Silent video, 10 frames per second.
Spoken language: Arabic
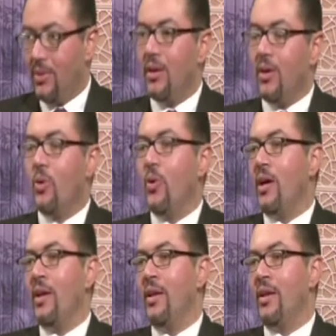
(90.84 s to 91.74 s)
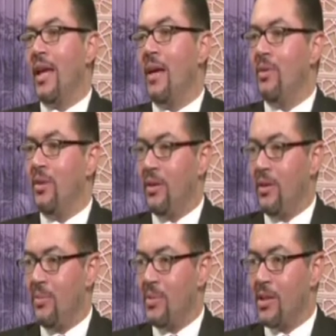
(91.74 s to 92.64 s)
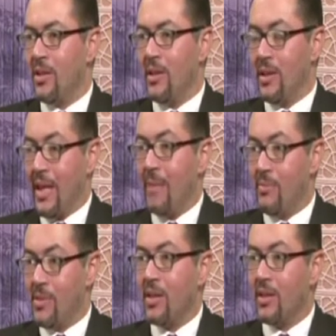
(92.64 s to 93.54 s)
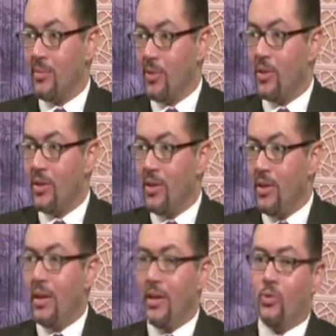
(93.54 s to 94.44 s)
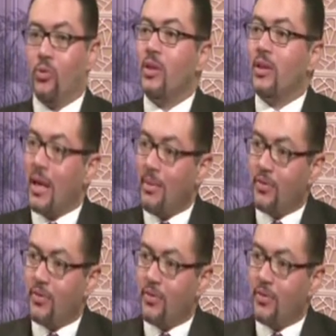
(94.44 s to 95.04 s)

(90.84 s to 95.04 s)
هو الالتهاب التهاب المسالك البوليه طيب. يعني حدوث التهابات في